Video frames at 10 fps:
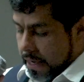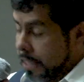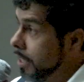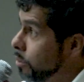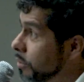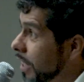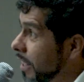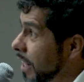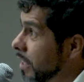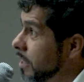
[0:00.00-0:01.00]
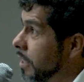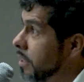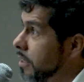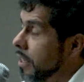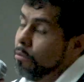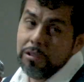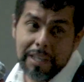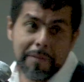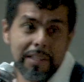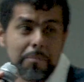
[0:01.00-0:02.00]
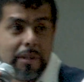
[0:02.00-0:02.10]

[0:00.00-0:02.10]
Este es un análisis y justamente